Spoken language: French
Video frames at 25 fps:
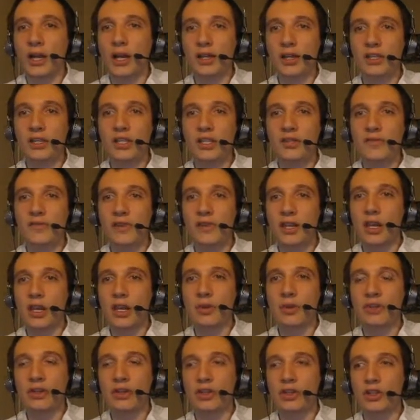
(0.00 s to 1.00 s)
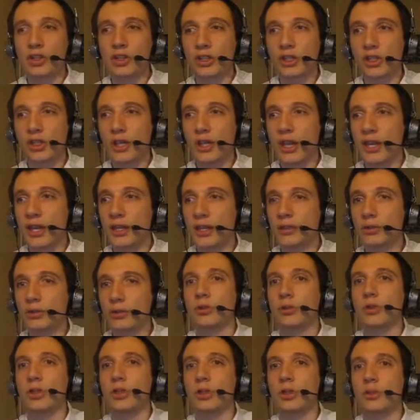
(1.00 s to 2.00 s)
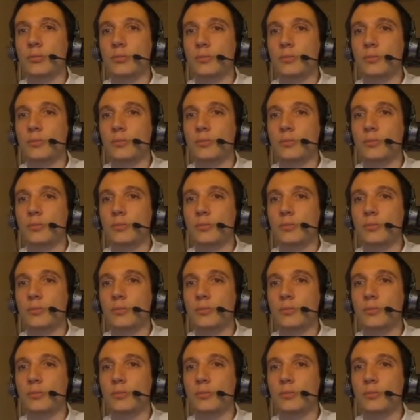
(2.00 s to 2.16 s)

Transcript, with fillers: Activer la messagerie électronique